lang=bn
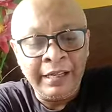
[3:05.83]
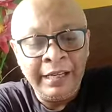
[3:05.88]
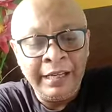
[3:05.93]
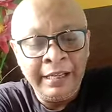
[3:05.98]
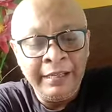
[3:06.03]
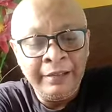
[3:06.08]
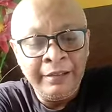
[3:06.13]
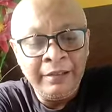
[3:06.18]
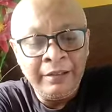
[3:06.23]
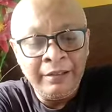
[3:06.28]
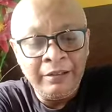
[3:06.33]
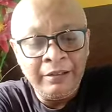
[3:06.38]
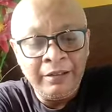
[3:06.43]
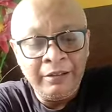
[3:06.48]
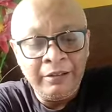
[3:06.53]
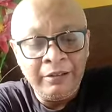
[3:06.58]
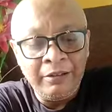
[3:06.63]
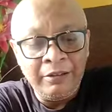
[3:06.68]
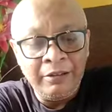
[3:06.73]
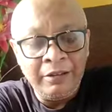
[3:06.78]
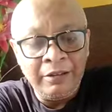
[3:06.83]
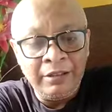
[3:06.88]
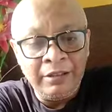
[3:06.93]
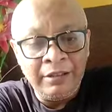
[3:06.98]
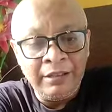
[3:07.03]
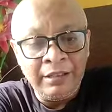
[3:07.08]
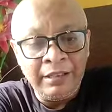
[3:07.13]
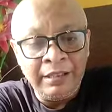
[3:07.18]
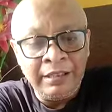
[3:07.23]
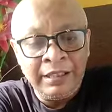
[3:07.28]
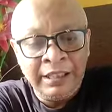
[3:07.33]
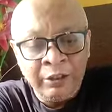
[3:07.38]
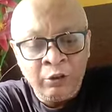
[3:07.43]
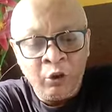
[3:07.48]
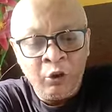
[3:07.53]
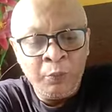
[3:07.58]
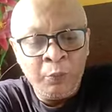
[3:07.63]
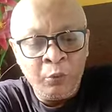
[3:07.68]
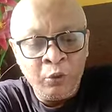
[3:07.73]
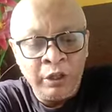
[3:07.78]
এই যে
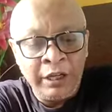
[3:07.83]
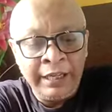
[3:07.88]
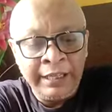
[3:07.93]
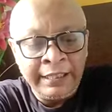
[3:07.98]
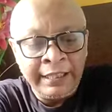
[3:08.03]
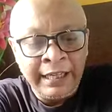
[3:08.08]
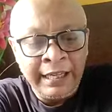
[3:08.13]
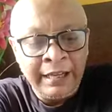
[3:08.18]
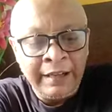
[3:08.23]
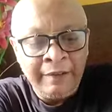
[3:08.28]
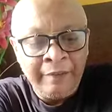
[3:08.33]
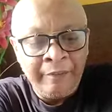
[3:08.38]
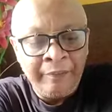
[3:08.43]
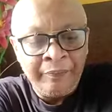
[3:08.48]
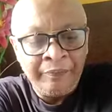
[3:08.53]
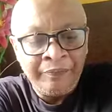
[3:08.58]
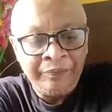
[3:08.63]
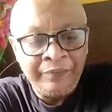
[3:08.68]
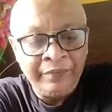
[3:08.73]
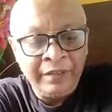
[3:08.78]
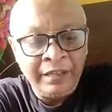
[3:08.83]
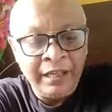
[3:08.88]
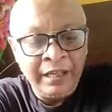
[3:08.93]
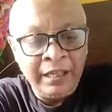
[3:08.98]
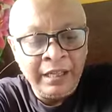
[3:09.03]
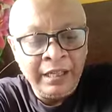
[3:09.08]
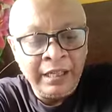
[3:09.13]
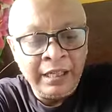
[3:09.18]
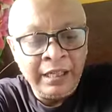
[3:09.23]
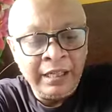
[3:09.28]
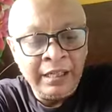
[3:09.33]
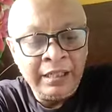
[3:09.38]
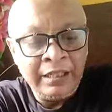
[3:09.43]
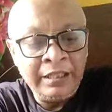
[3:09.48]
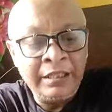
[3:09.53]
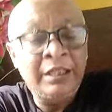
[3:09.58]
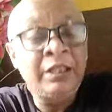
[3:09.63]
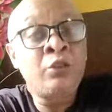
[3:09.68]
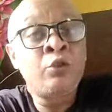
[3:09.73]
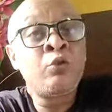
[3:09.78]
গল্পটা এটা
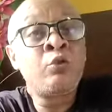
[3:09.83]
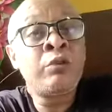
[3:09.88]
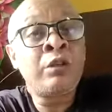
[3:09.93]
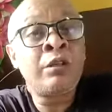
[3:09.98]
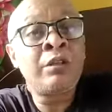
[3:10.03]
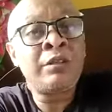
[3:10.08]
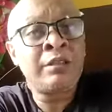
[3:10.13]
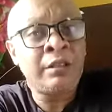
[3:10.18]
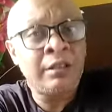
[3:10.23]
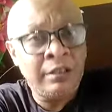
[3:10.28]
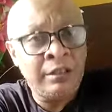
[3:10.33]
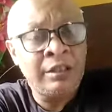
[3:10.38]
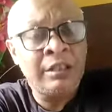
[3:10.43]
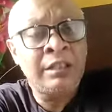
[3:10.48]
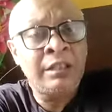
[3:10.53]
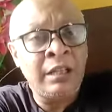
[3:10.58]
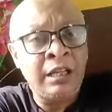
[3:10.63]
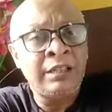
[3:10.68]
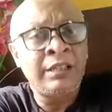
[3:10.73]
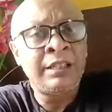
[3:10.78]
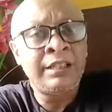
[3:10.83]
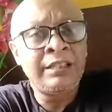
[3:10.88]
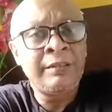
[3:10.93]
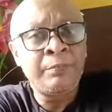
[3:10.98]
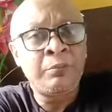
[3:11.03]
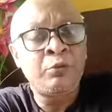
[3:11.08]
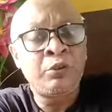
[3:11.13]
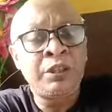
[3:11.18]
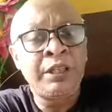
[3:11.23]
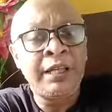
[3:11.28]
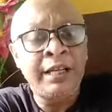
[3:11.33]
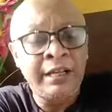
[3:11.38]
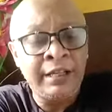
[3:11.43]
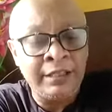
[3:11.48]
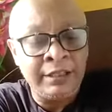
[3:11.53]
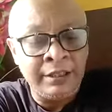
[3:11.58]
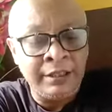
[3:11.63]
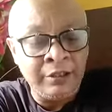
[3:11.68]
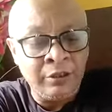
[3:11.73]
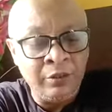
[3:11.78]
শিশু সাথী যে পত্রিকাটা
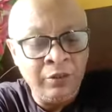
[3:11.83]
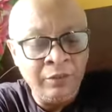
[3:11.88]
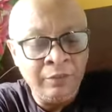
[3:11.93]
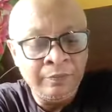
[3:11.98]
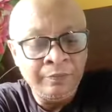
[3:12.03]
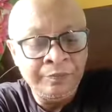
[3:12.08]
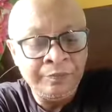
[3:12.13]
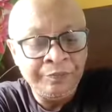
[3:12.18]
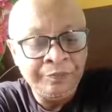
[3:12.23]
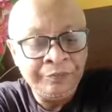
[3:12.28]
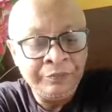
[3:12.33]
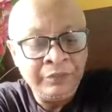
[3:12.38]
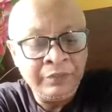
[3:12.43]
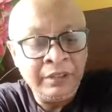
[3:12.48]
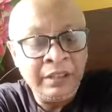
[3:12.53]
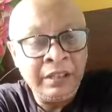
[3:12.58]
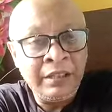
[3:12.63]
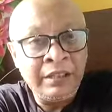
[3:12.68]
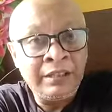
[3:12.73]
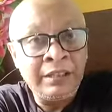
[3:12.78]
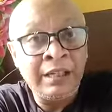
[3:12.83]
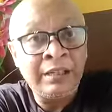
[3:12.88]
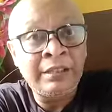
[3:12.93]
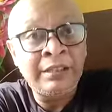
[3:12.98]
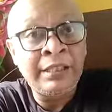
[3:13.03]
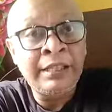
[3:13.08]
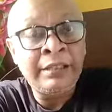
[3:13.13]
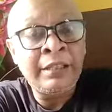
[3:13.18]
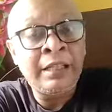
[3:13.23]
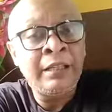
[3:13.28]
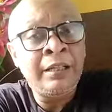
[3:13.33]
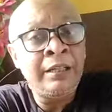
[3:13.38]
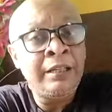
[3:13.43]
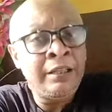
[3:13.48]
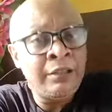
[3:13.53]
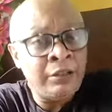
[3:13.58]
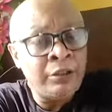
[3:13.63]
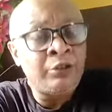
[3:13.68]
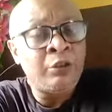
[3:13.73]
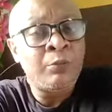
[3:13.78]
ছিল তার
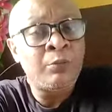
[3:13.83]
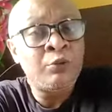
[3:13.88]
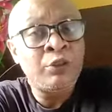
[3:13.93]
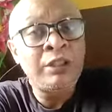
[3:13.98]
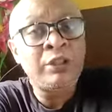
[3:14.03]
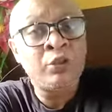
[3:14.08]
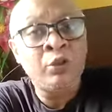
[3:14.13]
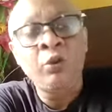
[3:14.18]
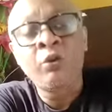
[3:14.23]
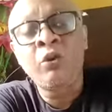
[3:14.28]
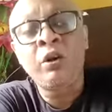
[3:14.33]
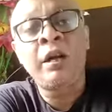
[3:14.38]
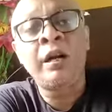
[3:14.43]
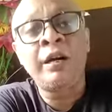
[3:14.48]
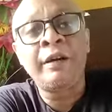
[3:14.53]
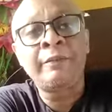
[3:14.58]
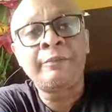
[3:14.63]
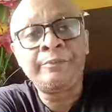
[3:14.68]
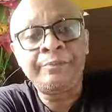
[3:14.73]
তেতাল্লিশতম যে সংখ্যা